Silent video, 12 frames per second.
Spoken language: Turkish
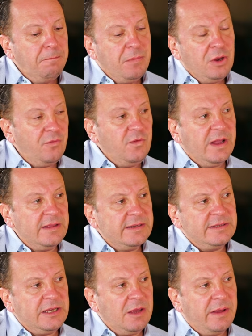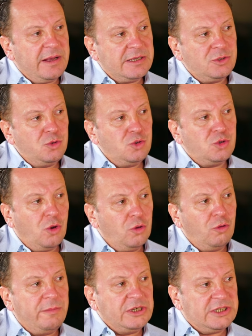menü fiyatlarındaki makas
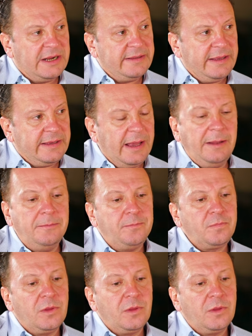%10-15'lerdeyken